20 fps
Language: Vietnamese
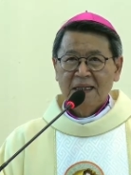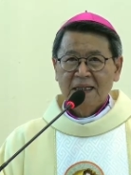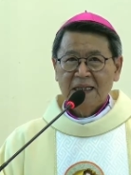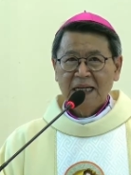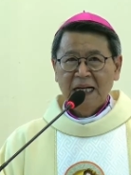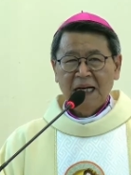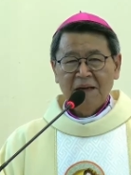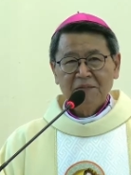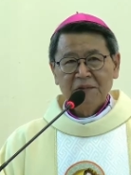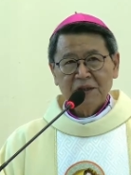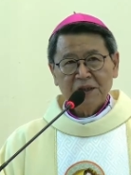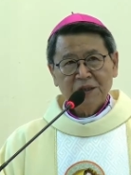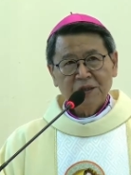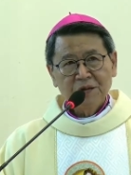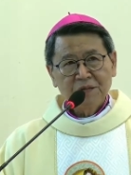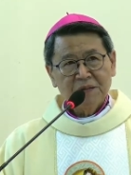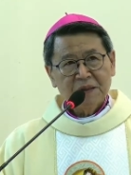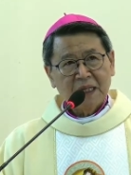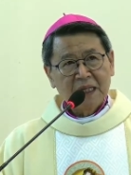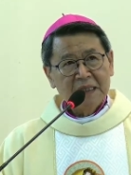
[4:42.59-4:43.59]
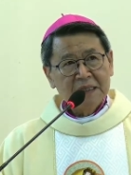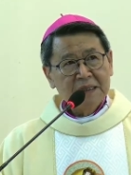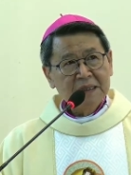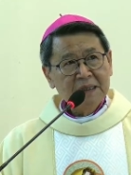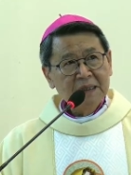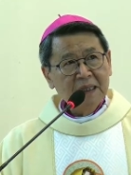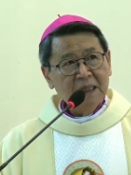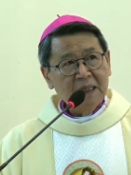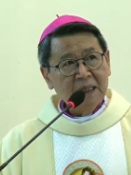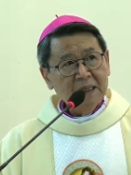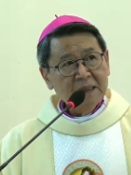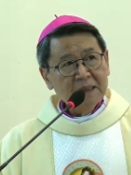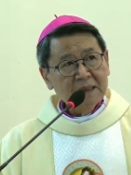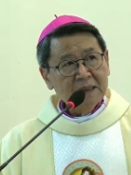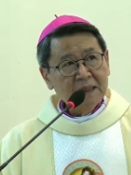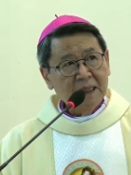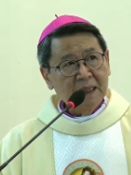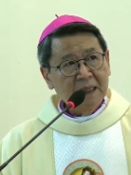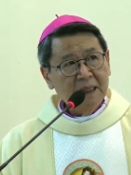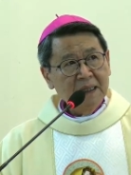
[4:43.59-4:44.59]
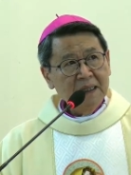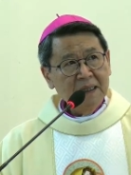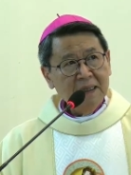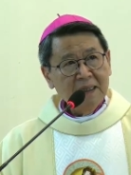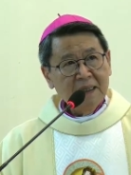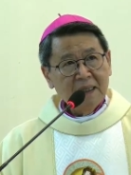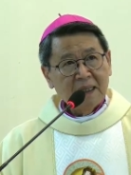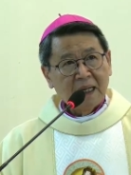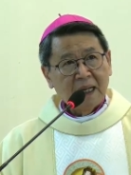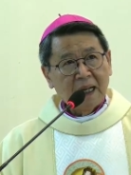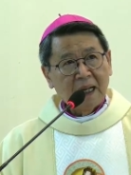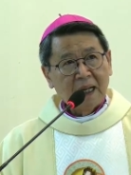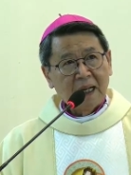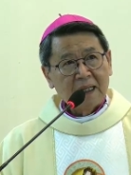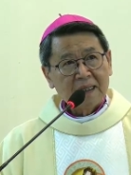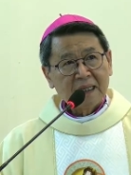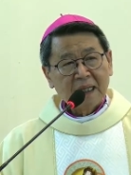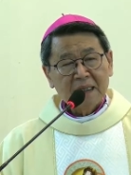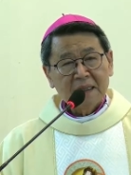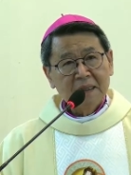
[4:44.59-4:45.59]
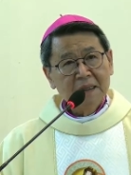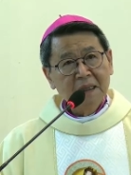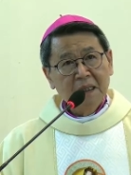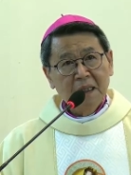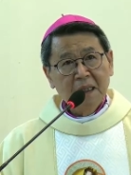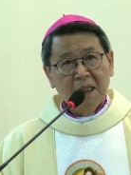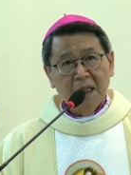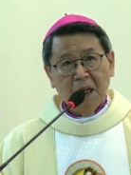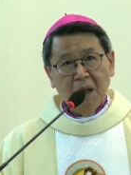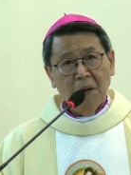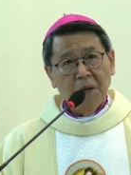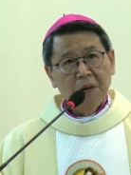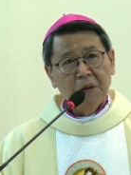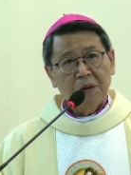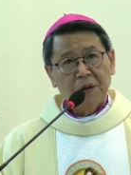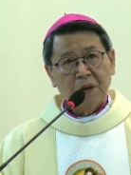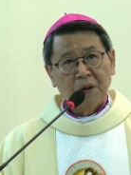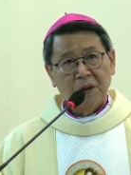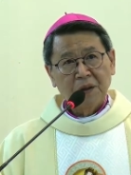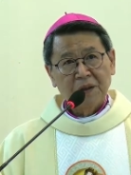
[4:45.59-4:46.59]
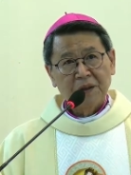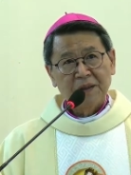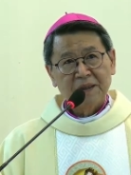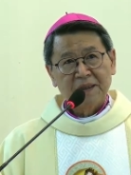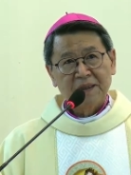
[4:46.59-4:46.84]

làm cho chúng ta nhớ tới là đã từ lâu rồi